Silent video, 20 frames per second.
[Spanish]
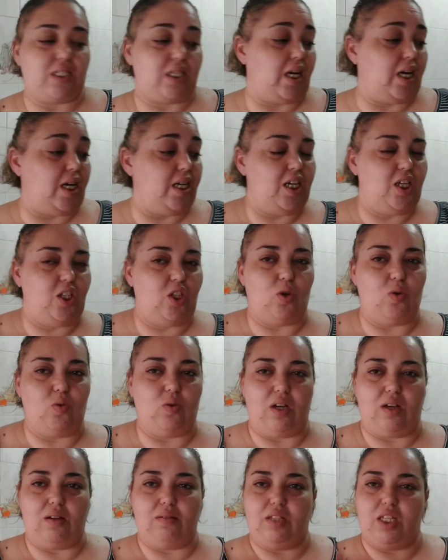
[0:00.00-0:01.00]
está cayendo
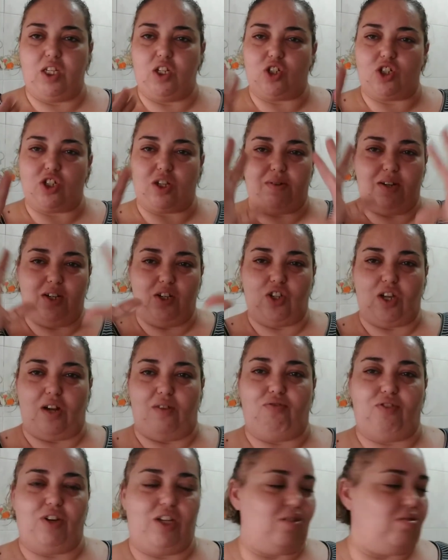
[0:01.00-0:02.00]
una. Dios, ha venido ya
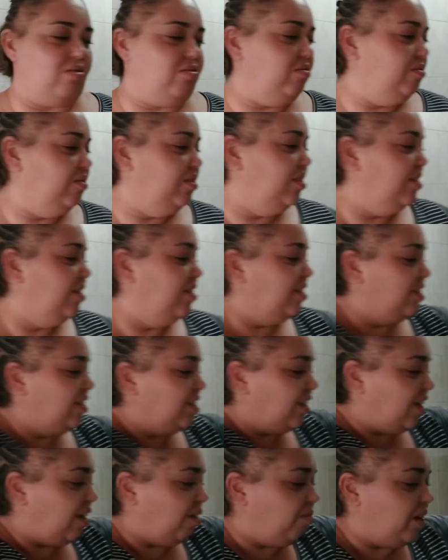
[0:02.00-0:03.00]
el frío.
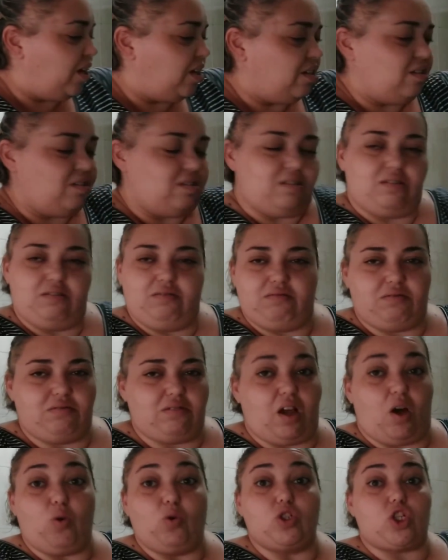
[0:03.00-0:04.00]
Muy bien,
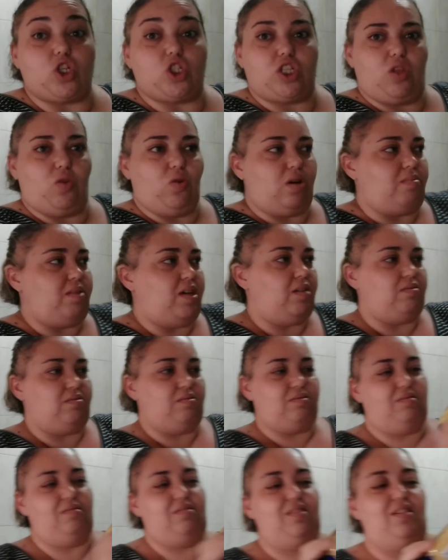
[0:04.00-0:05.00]
que a gusto se duerme.
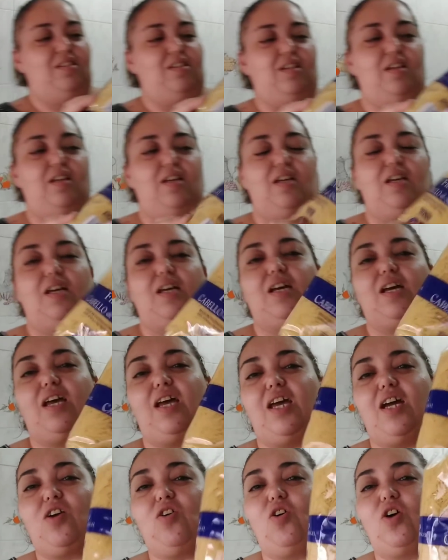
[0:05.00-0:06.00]

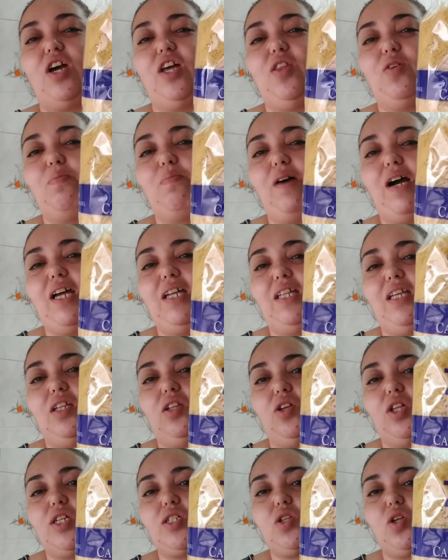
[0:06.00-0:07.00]
He cogido un
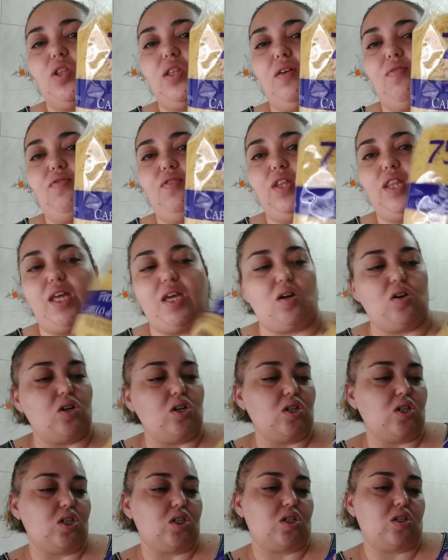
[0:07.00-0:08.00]
paquetito de estos de
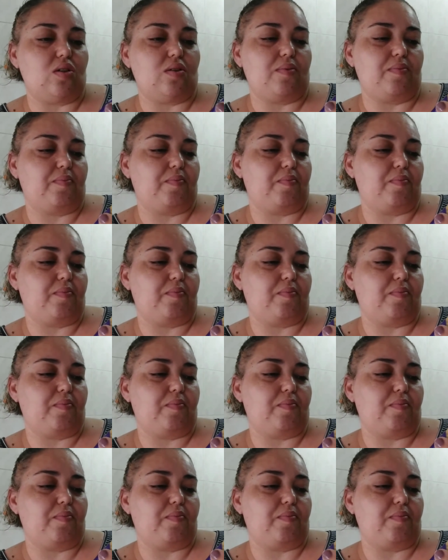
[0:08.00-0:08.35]
fideos.